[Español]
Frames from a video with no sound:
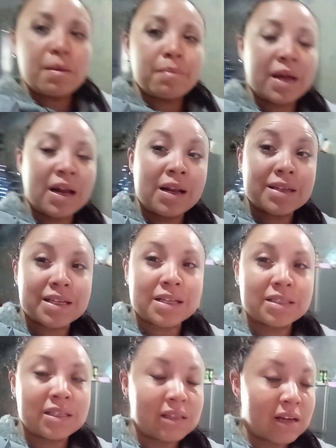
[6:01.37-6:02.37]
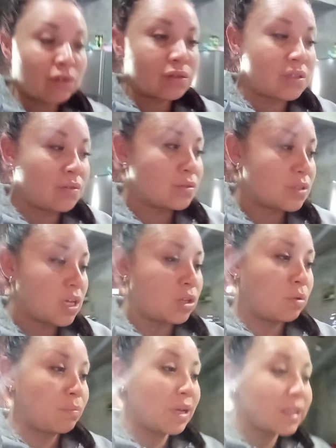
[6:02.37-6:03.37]
Para la salsita cocí unos
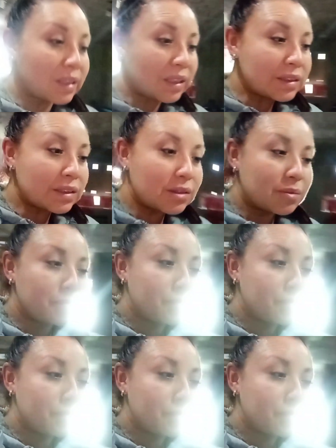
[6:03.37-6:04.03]
jitomates,